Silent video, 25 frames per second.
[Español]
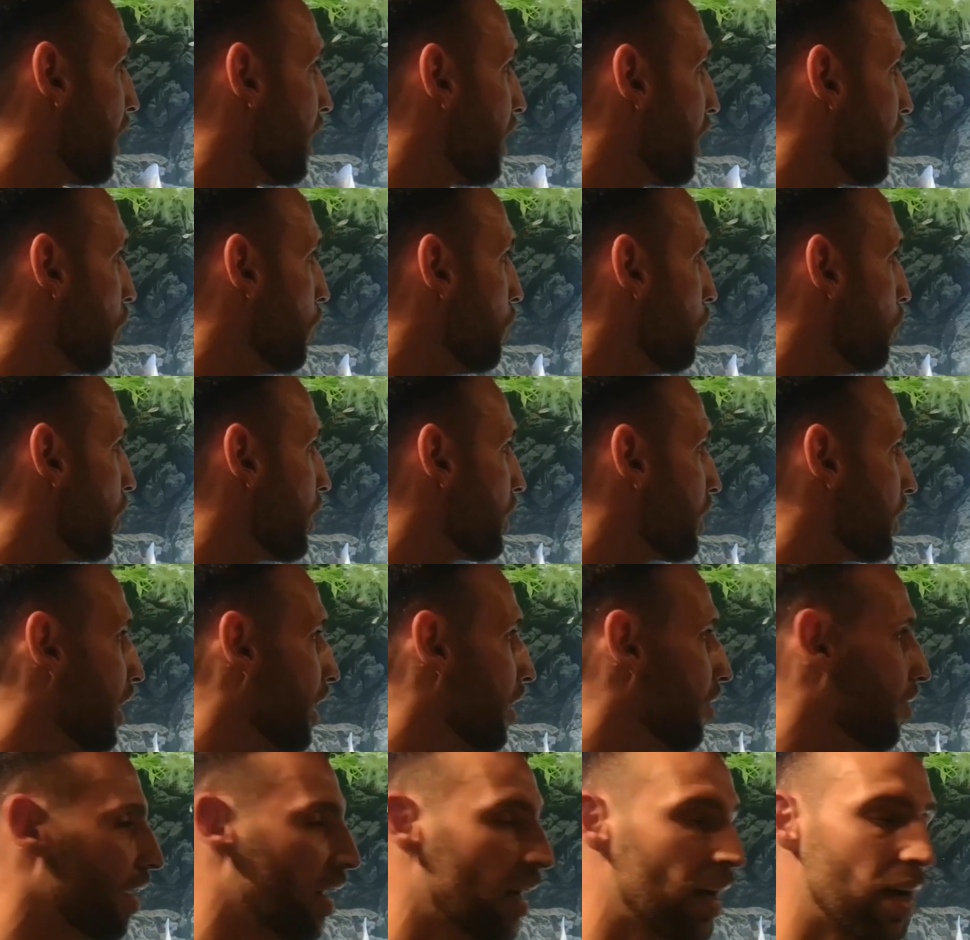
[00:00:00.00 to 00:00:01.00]
tal y como
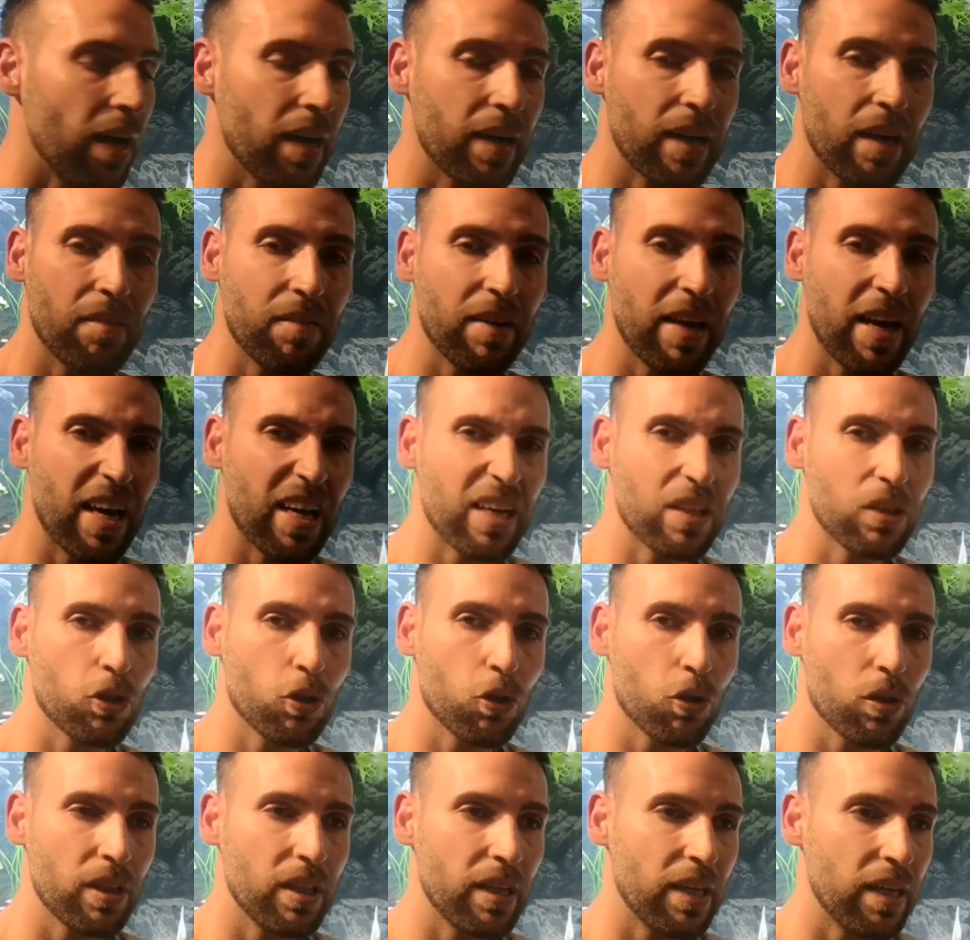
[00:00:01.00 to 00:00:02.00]
estaba. Acabé
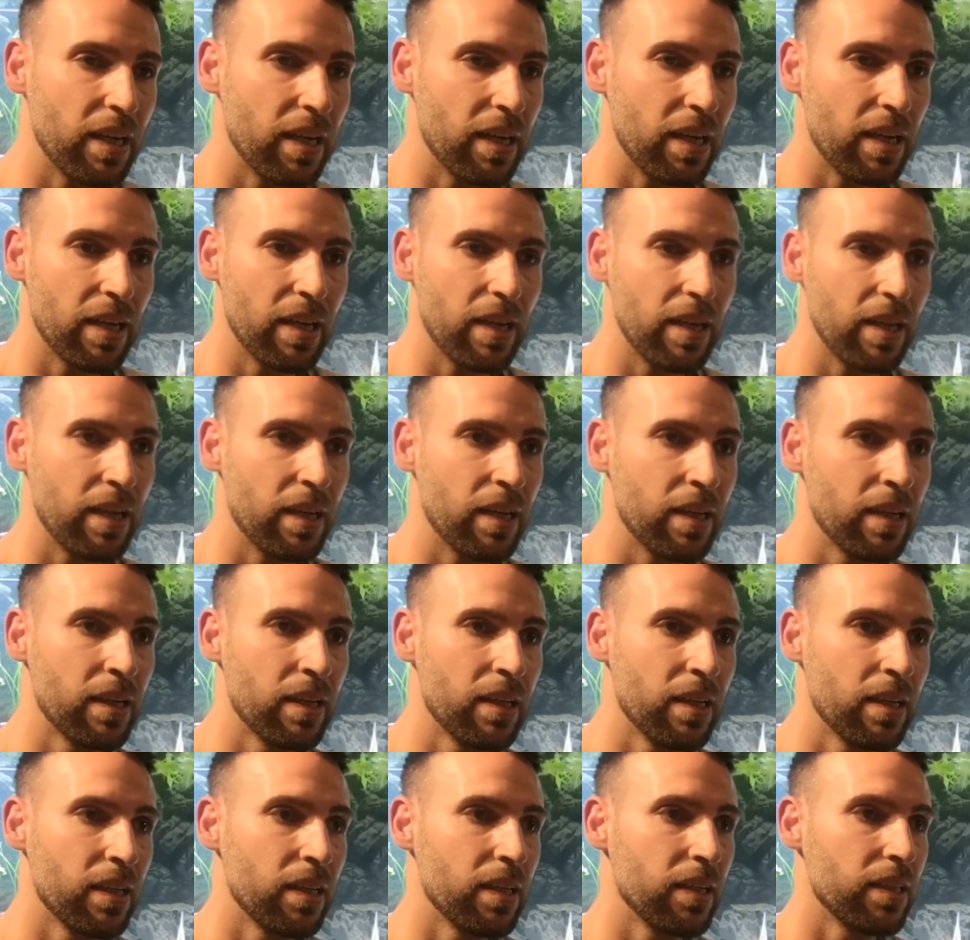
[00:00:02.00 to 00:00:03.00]
harto del
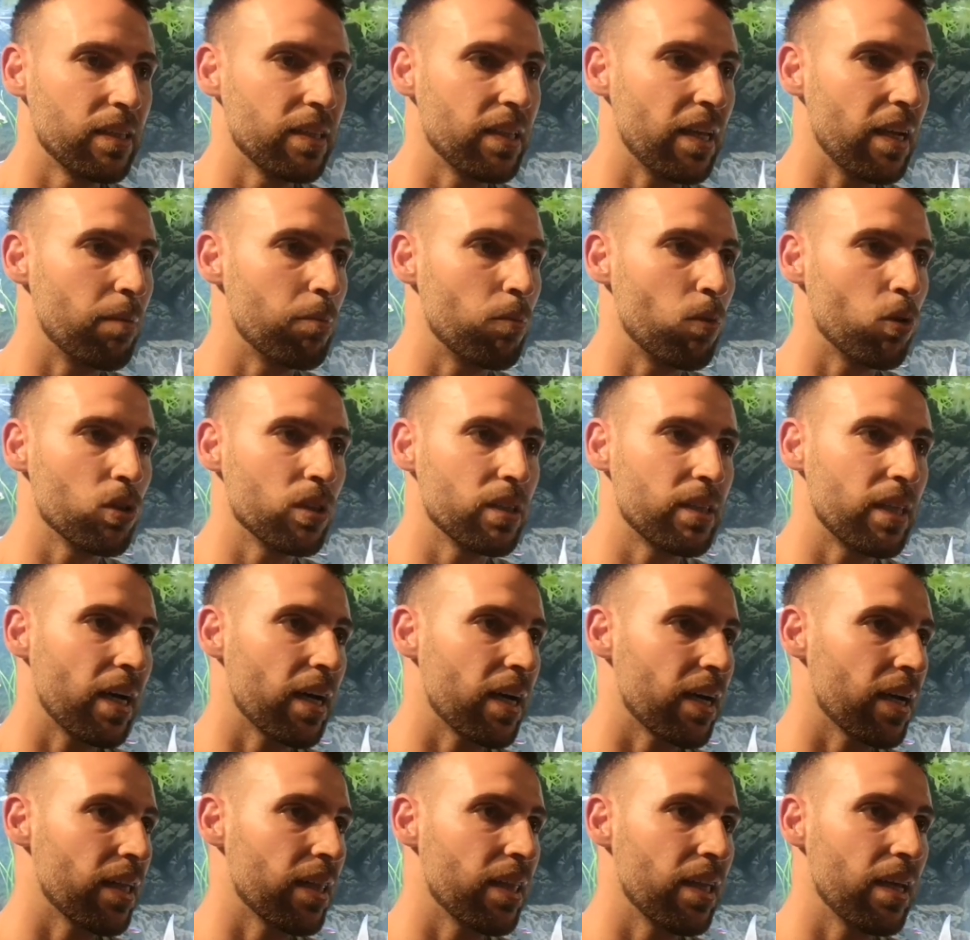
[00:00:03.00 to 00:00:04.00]

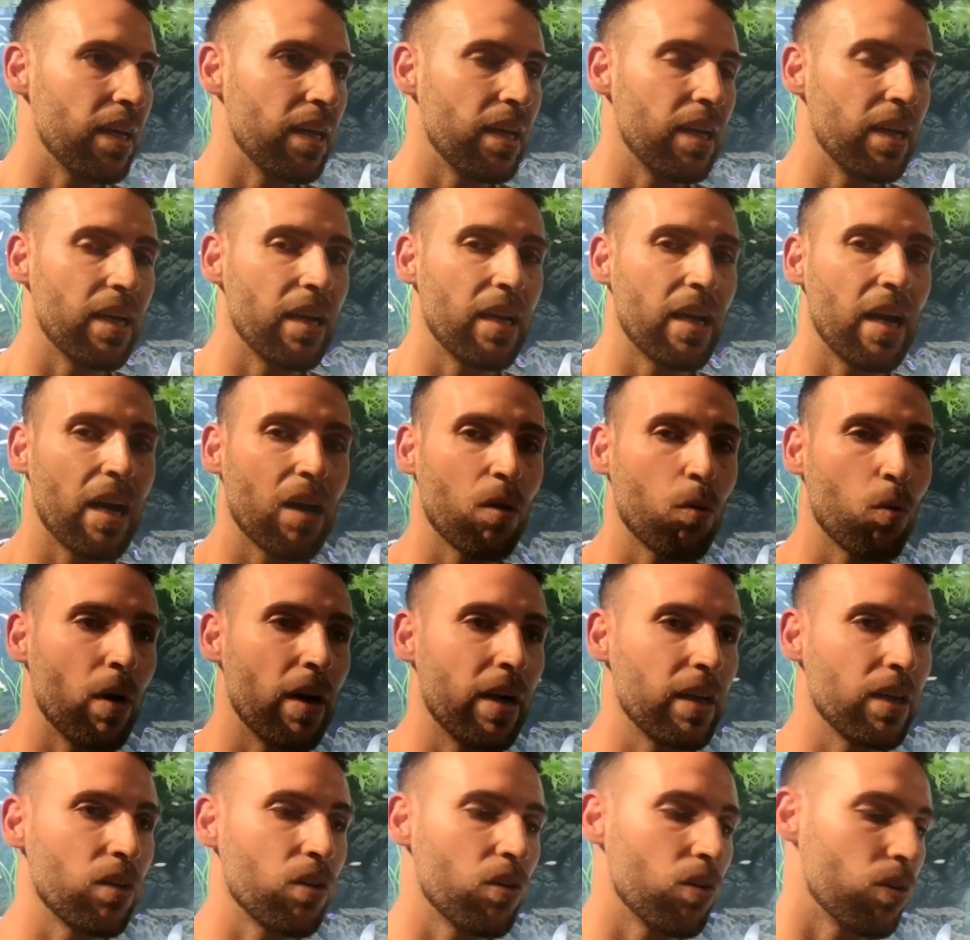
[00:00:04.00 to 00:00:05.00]
montaje del
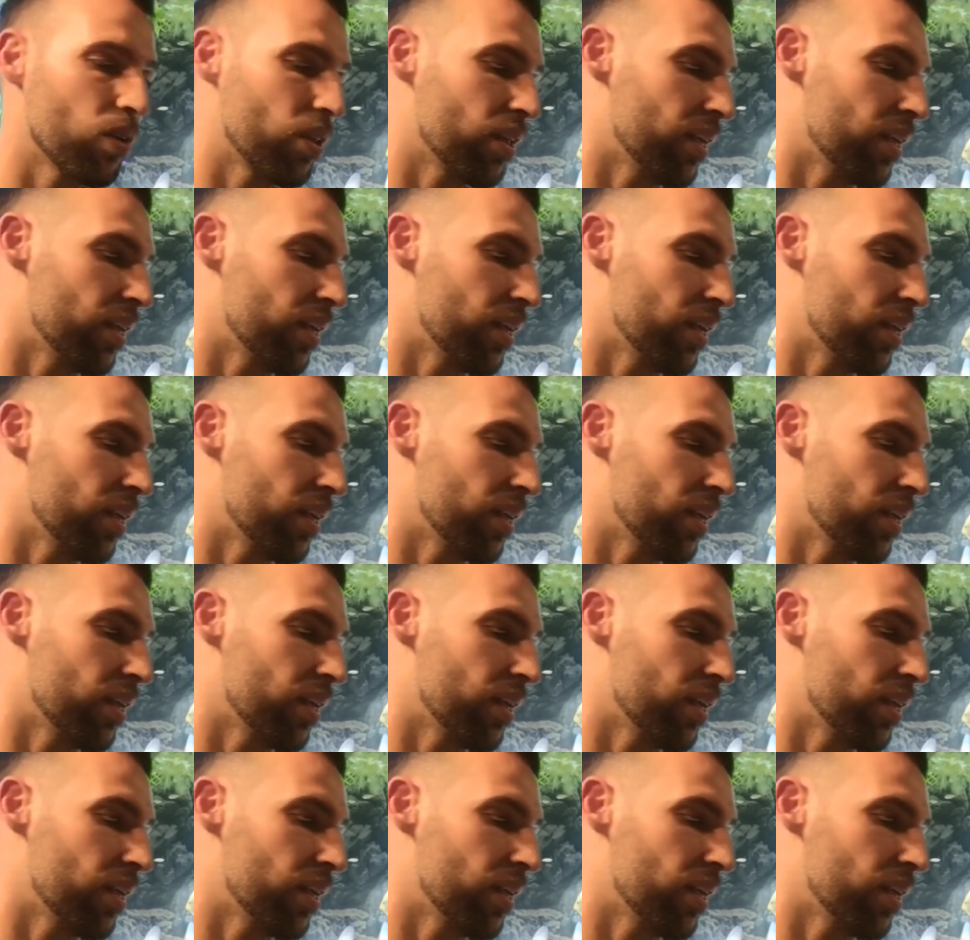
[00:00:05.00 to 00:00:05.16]
acuario.